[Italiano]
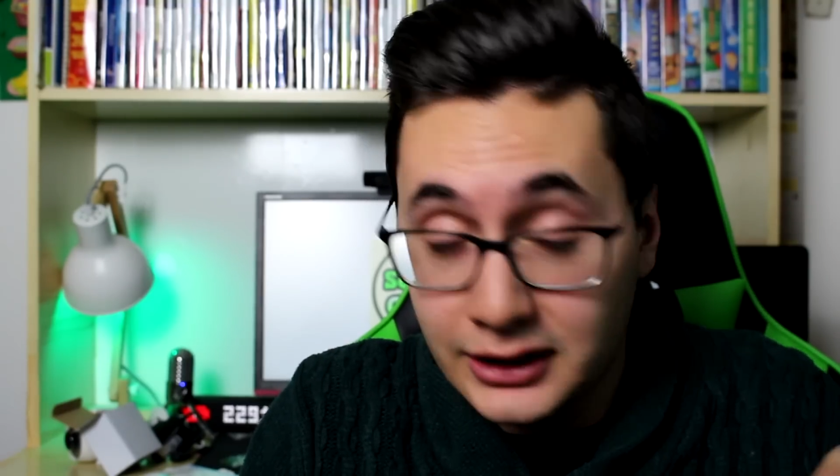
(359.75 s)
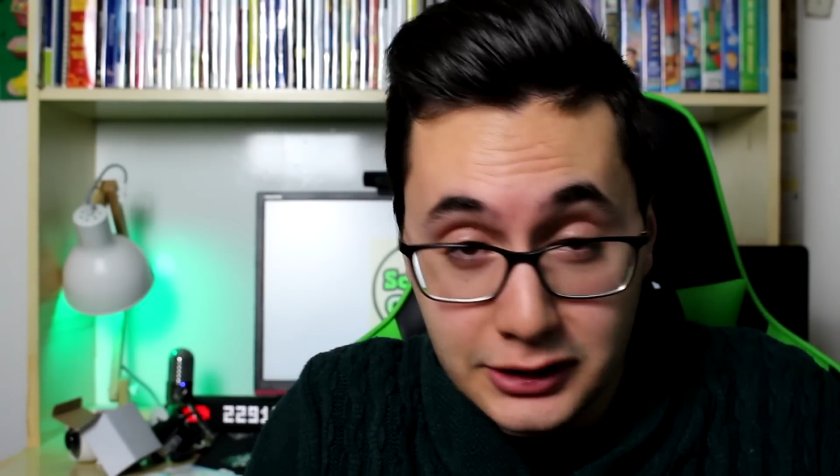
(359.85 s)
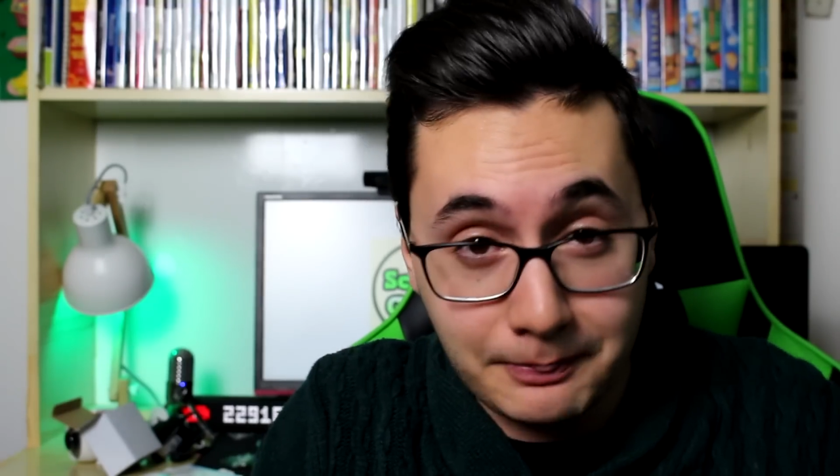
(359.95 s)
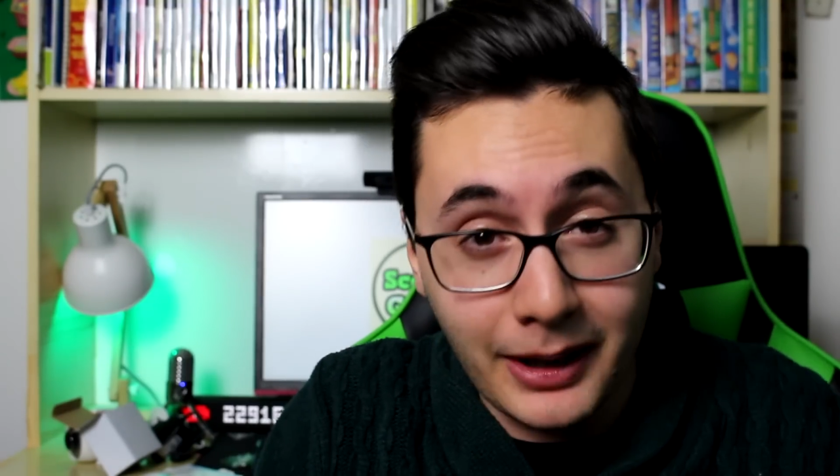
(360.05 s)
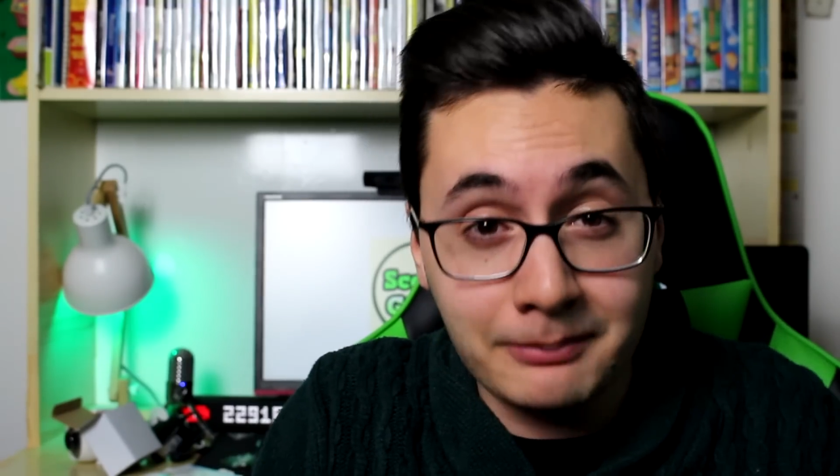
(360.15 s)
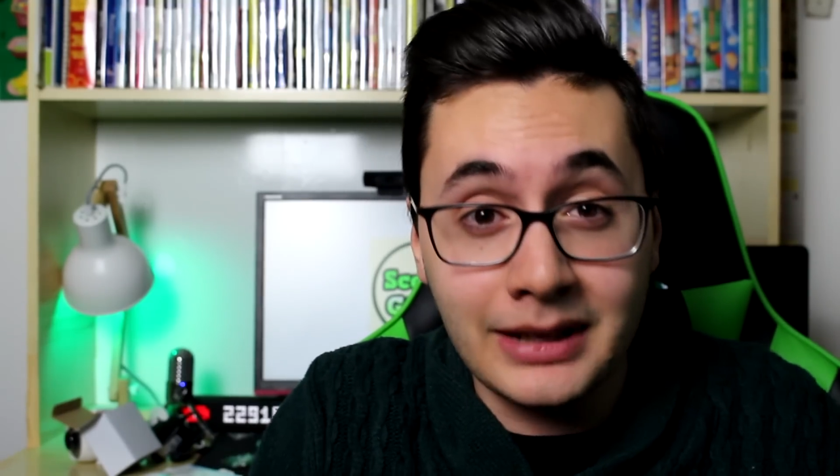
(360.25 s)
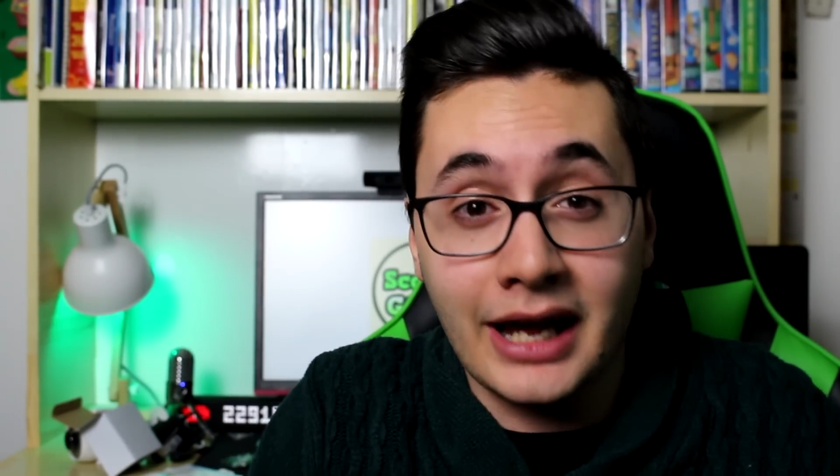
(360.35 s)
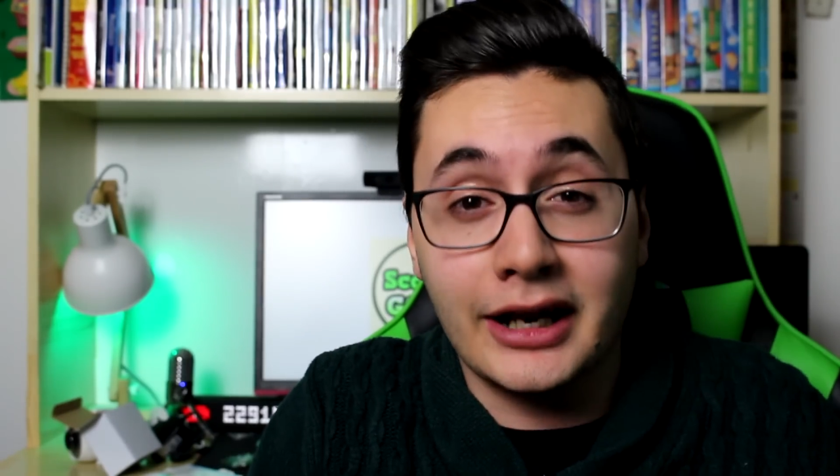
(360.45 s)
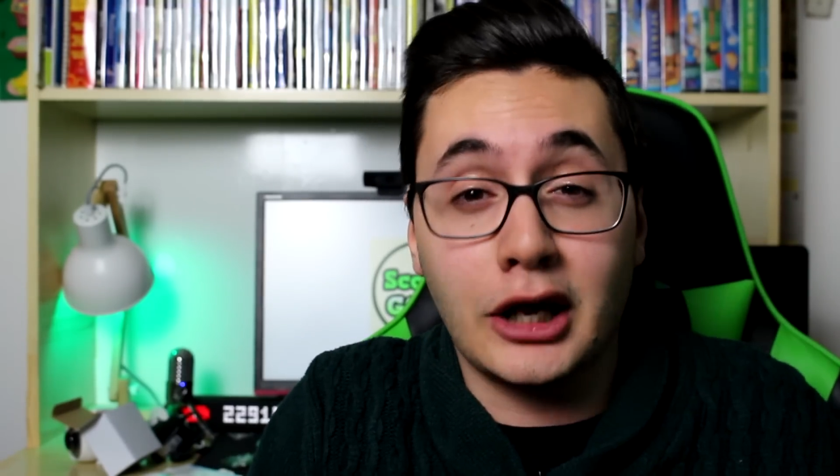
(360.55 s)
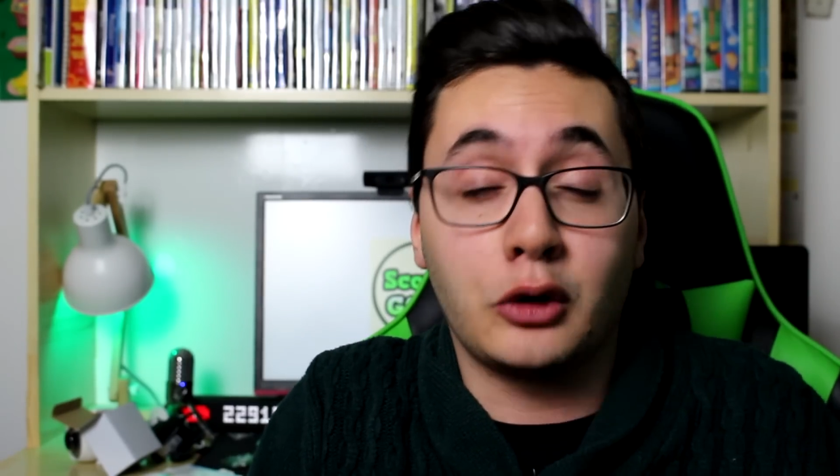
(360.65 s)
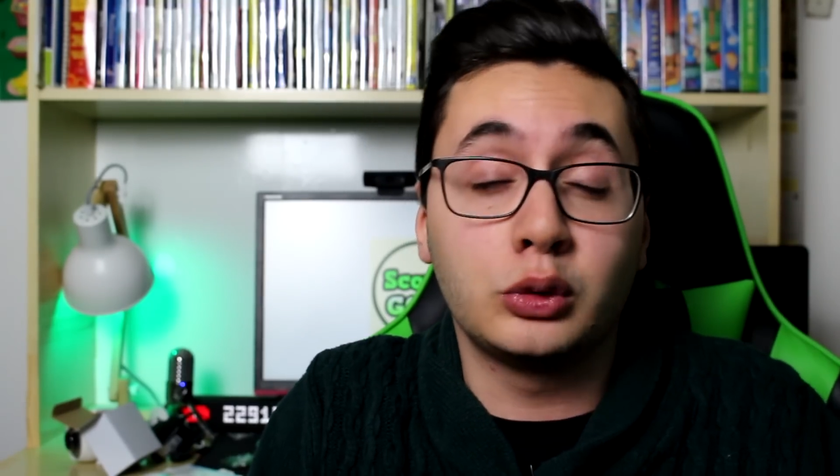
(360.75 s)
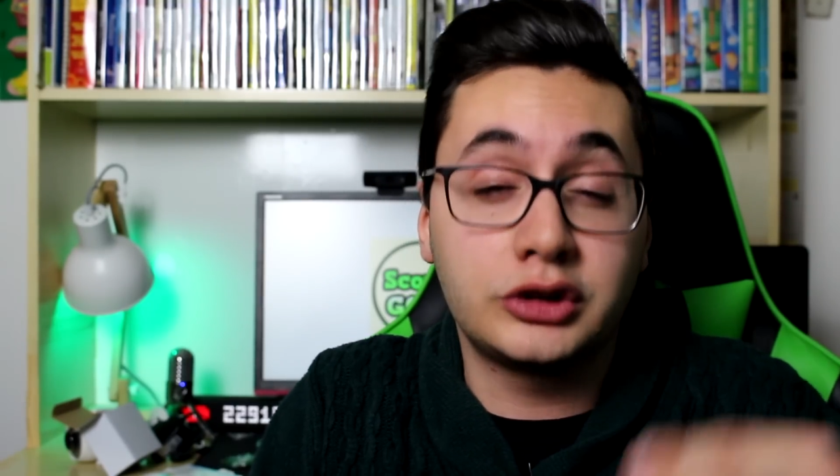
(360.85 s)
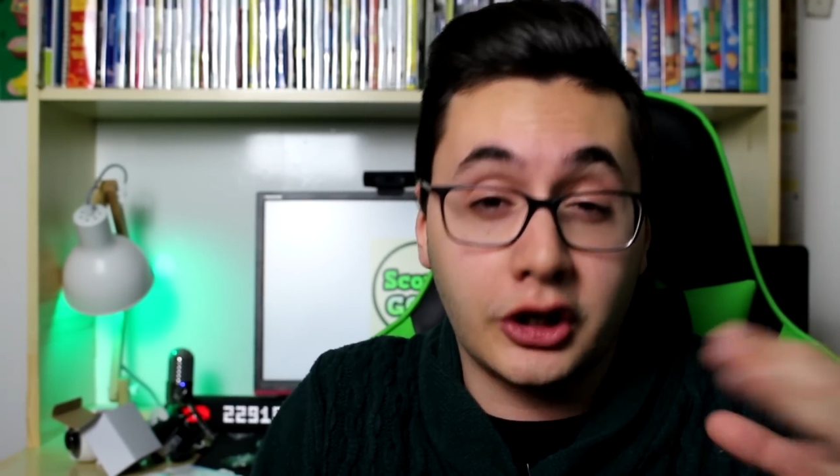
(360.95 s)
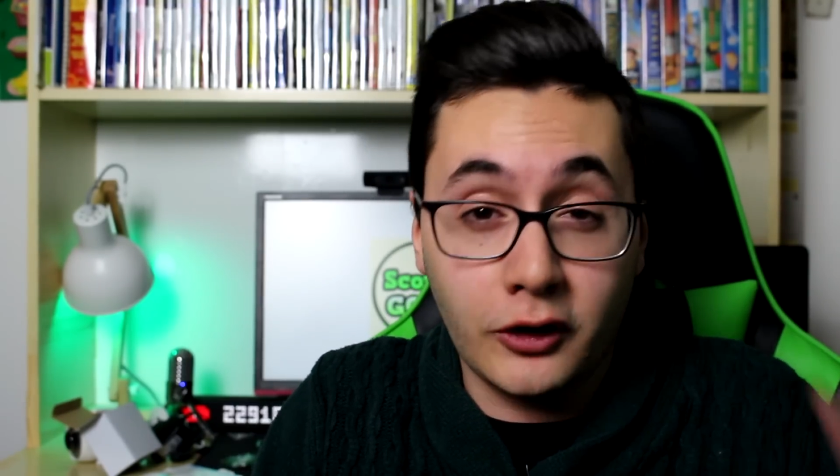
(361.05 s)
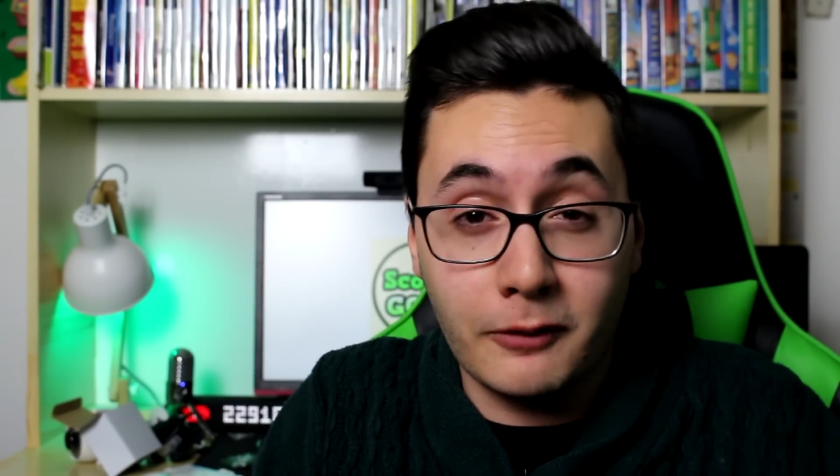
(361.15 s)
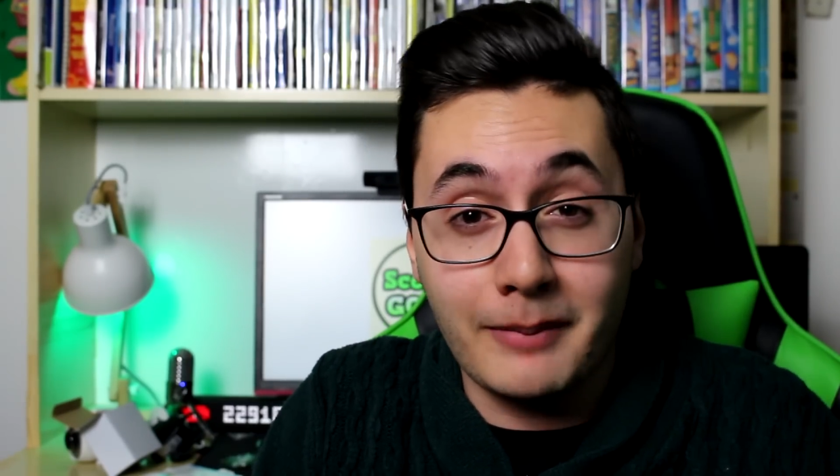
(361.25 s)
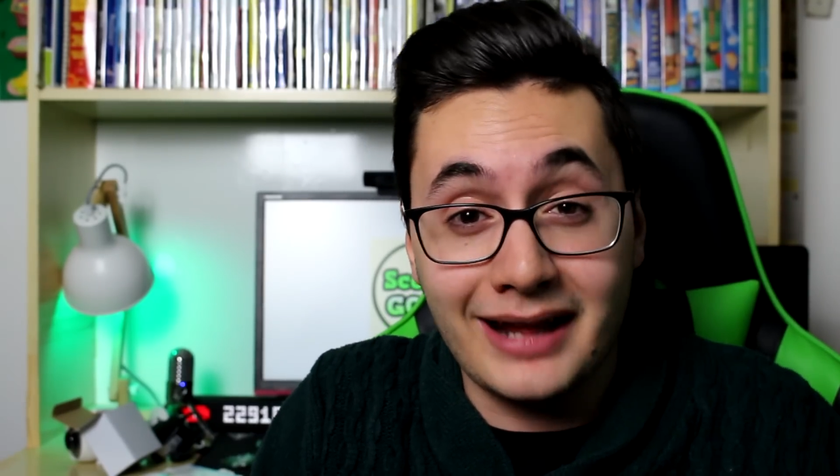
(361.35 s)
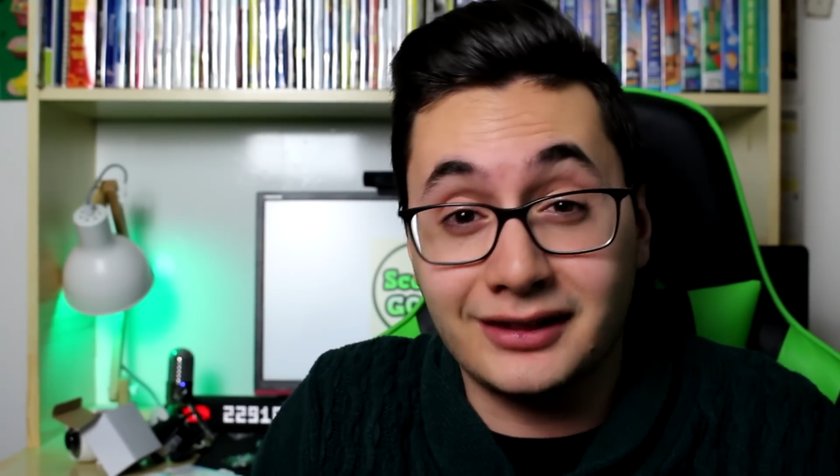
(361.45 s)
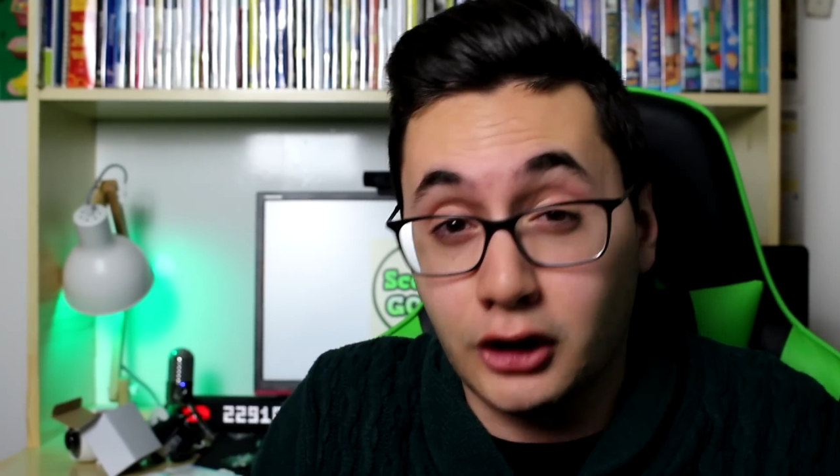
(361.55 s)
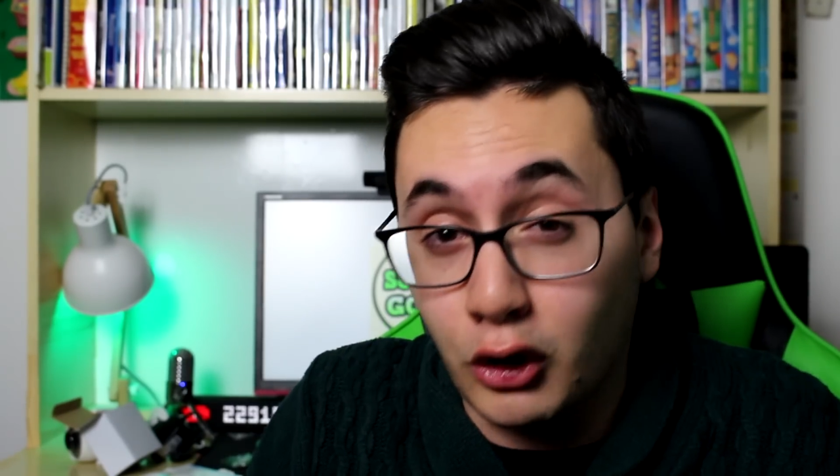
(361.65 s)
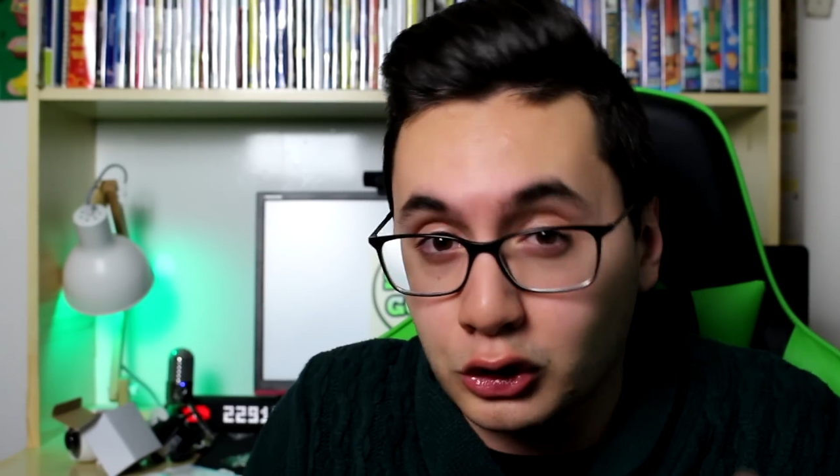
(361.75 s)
risparmiare ulteriormente